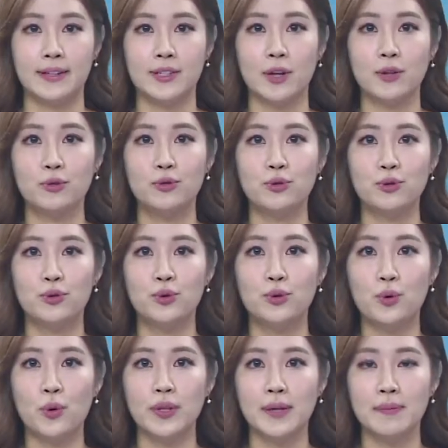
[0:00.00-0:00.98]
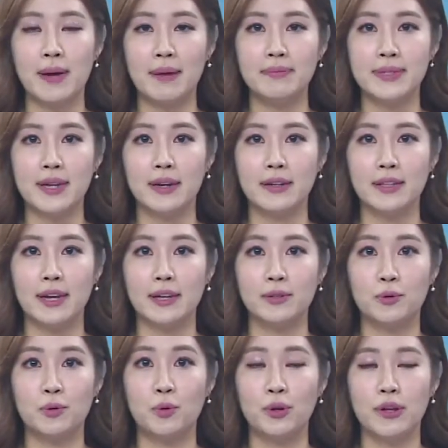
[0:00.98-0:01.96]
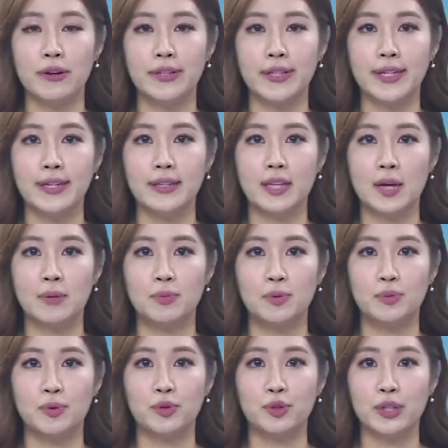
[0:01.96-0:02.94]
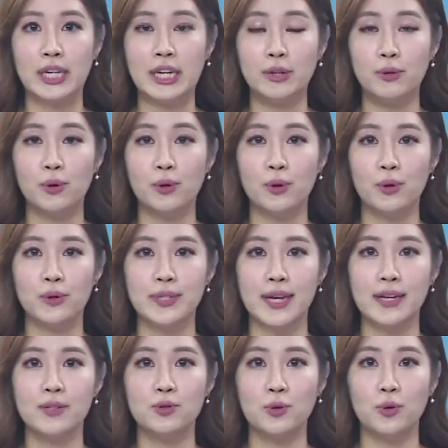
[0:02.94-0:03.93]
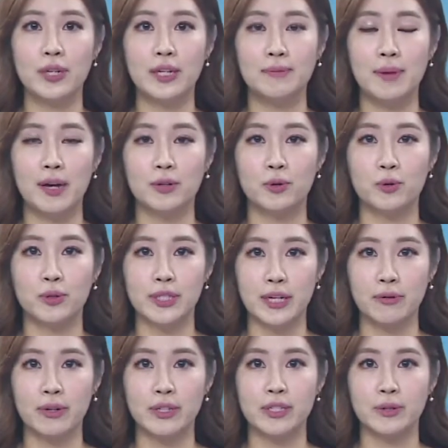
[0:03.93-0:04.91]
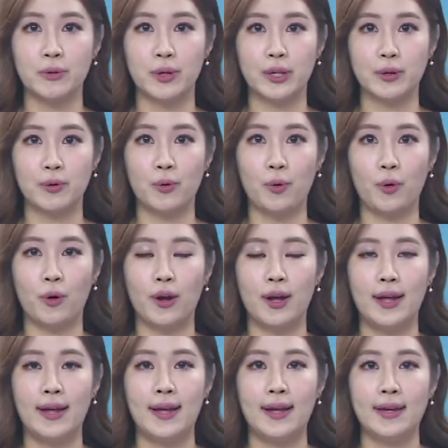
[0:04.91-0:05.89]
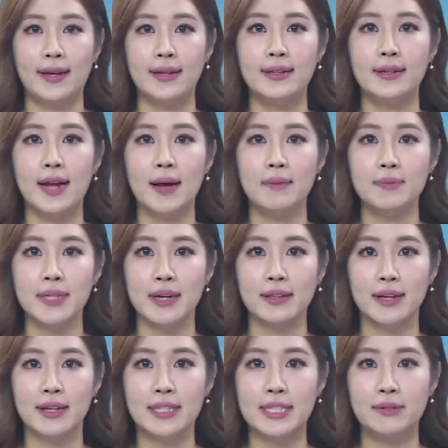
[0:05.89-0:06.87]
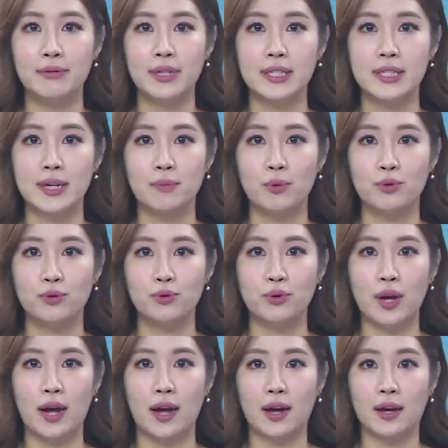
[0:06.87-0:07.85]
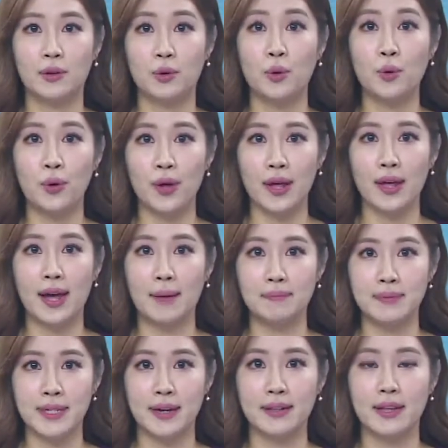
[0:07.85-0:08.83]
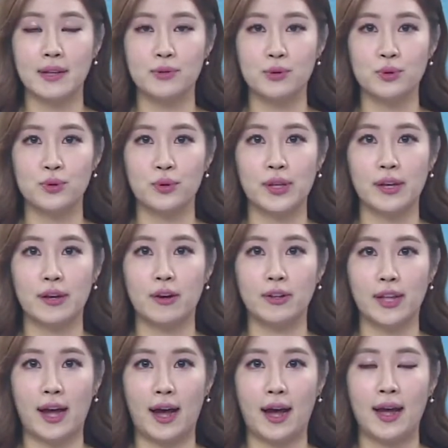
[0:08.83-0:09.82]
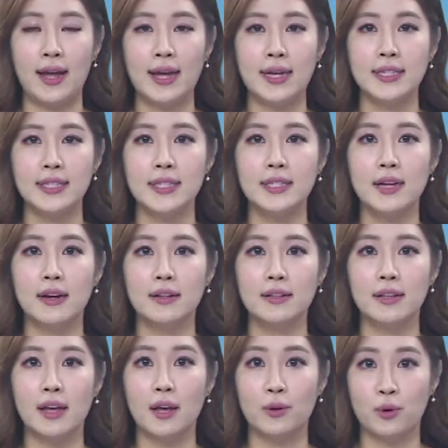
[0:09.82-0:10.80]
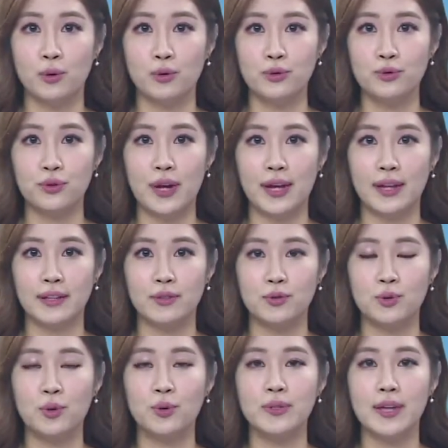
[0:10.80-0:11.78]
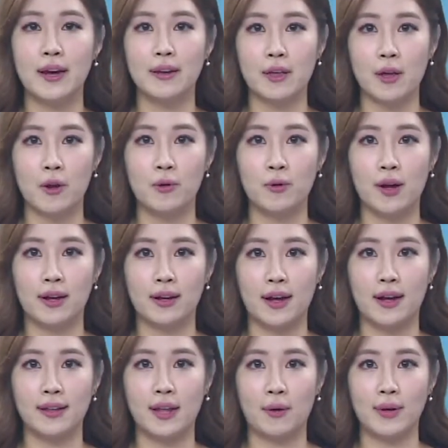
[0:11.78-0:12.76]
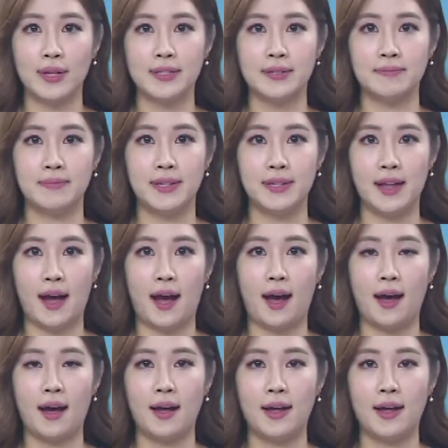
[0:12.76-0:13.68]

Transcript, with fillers: 전국 국공립 합창단 공연이 대부분 기독교 찬송 음악으로 채워지고 있고 이들 합창단 지휘자 모두가 교회 합창단 소속이거나 신학대 교수란 조사 결과가 나왔습니다.